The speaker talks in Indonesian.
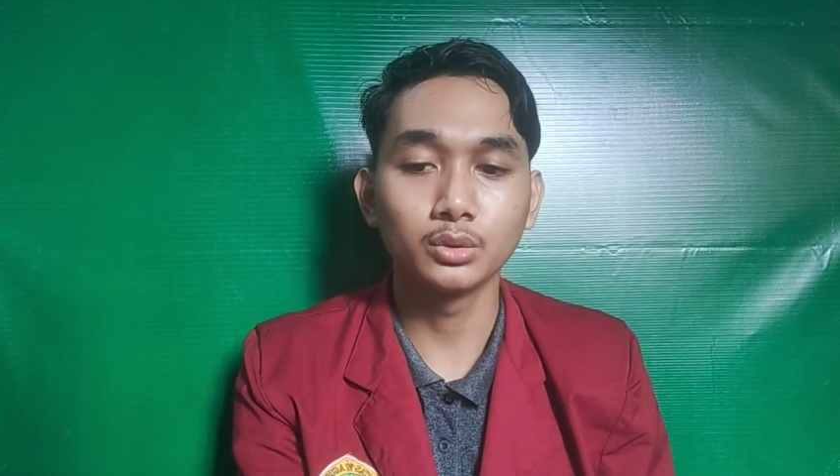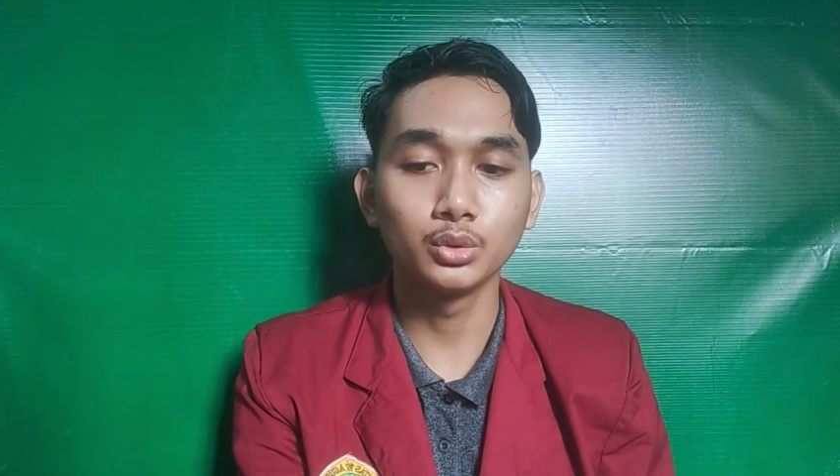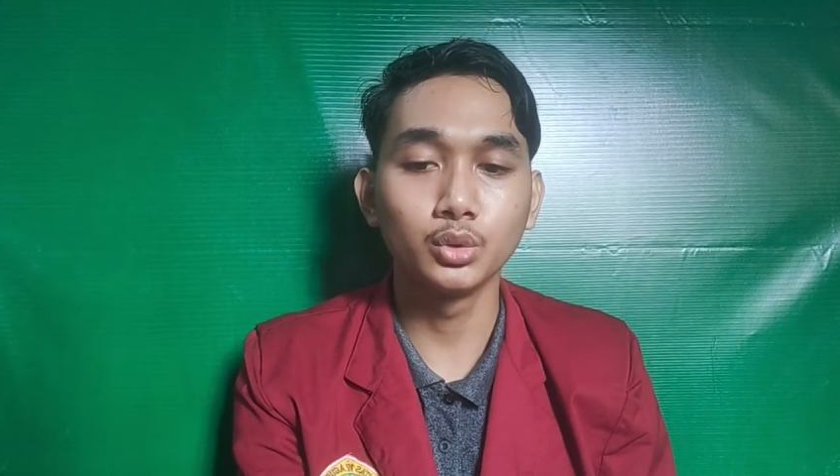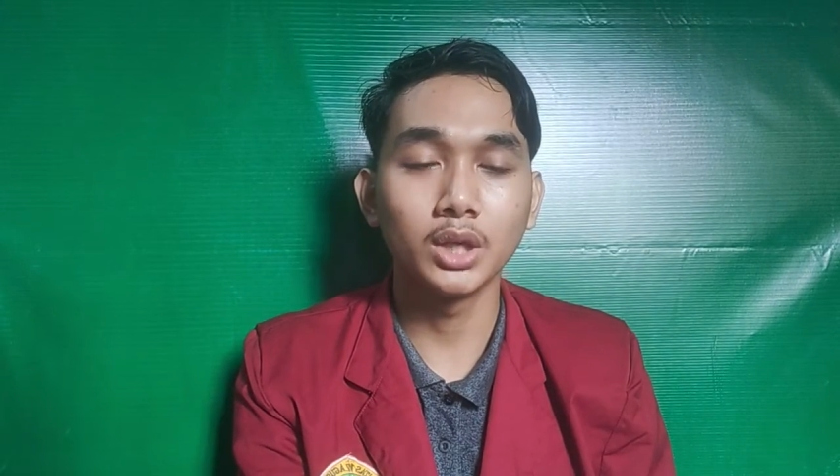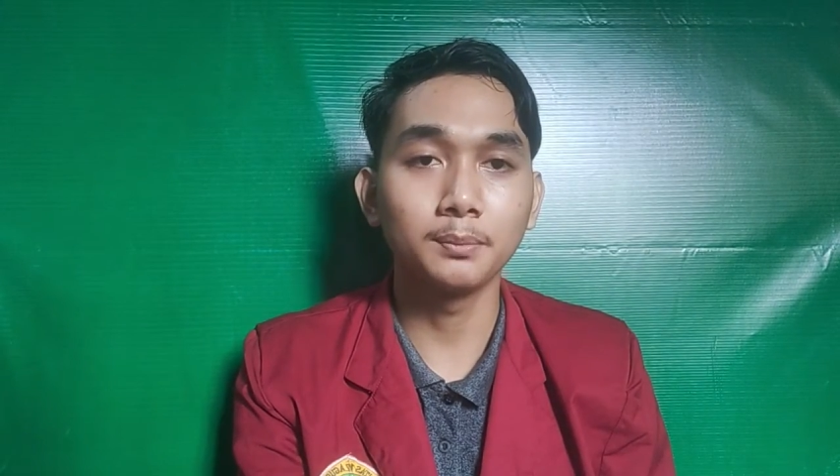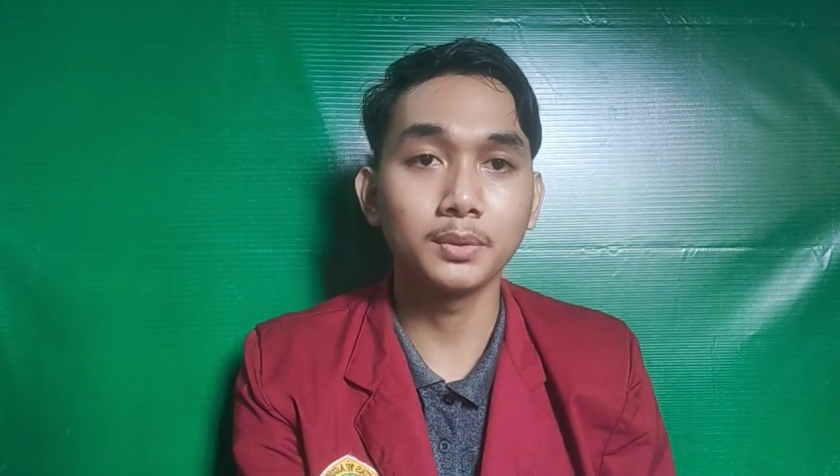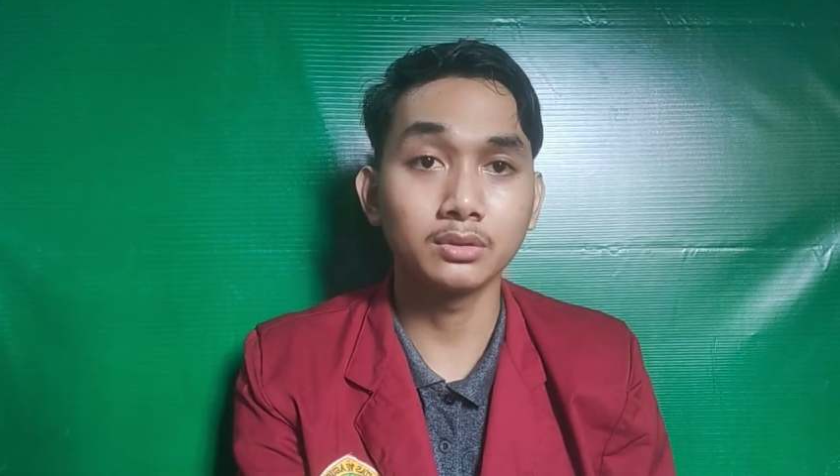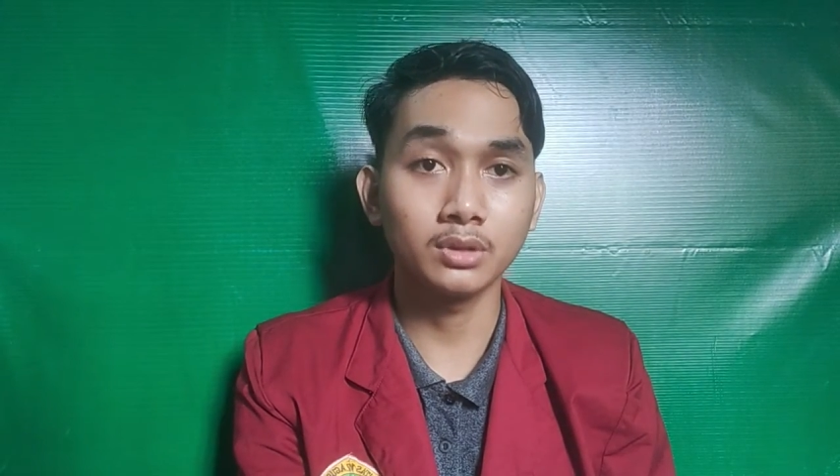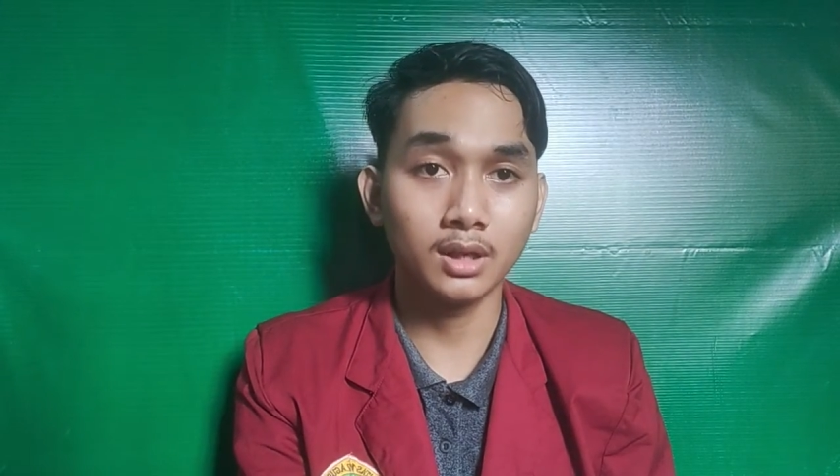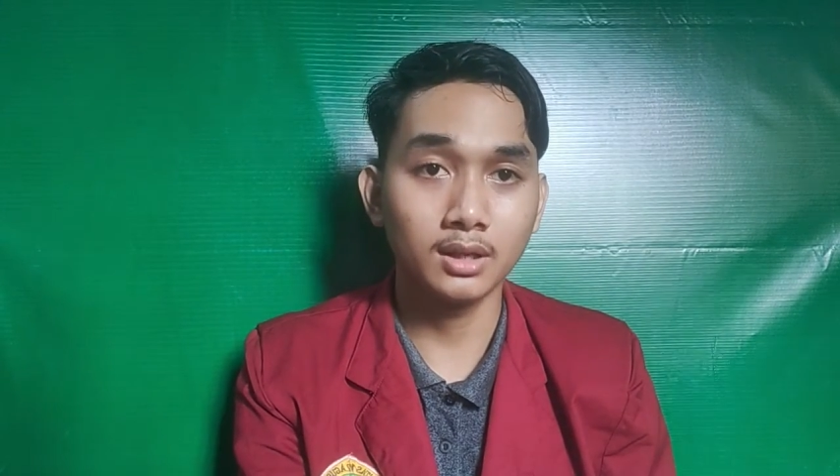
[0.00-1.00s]
tujuan
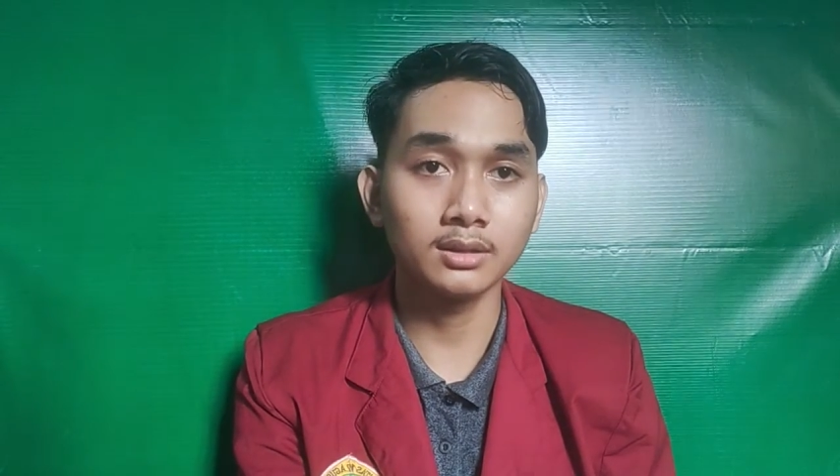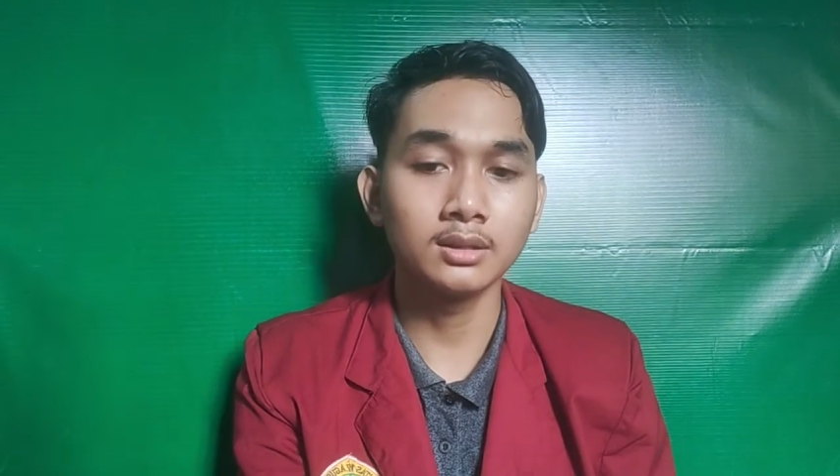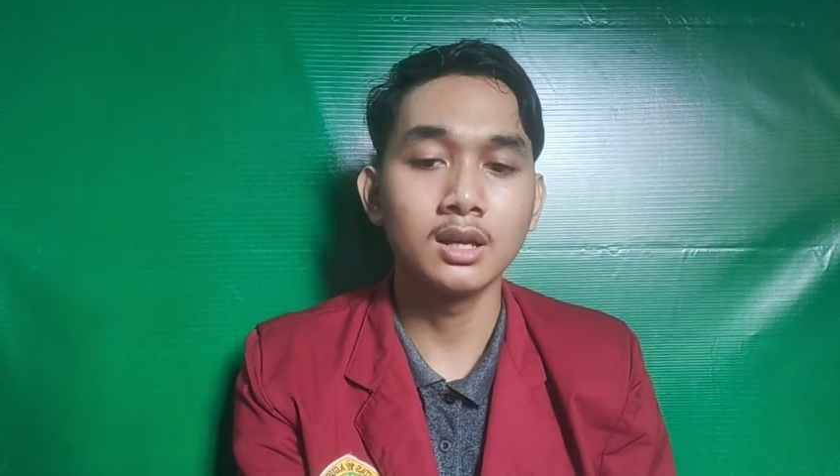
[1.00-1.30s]
perusahaan,